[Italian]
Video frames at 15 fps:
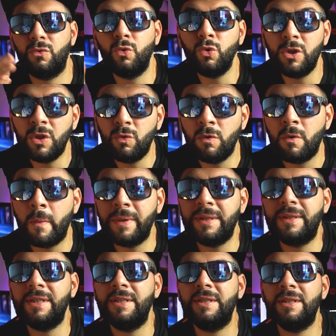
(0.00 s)
Tutti quei
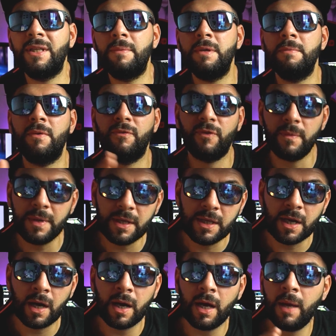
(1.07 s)
momenti, da prima in
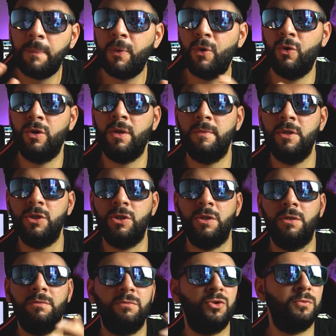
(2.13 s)
famiglia e poi con gli
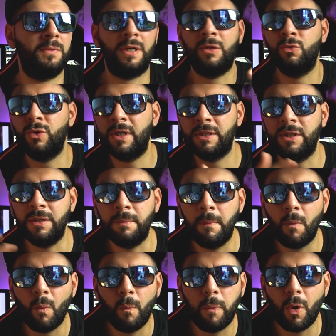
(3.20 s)
amici, insomma radunati
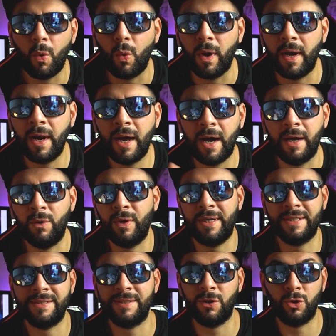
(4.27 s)
un po' qua e là, in
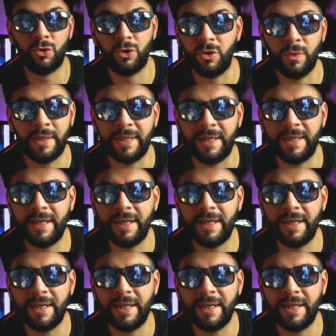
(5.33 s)
qualche salotto di qualche